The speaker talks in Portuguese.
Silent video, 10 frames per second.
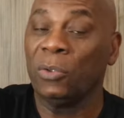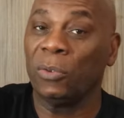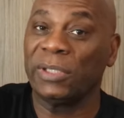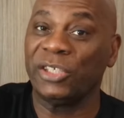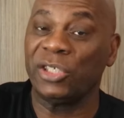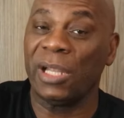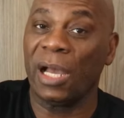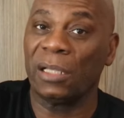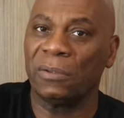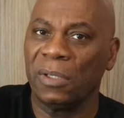no
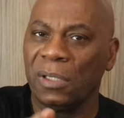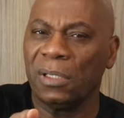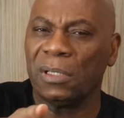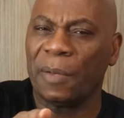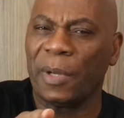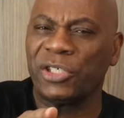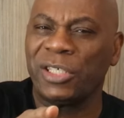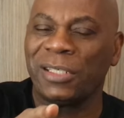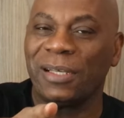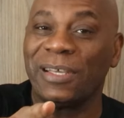dedilhado e na
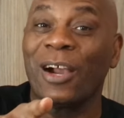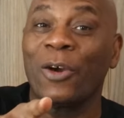batida. E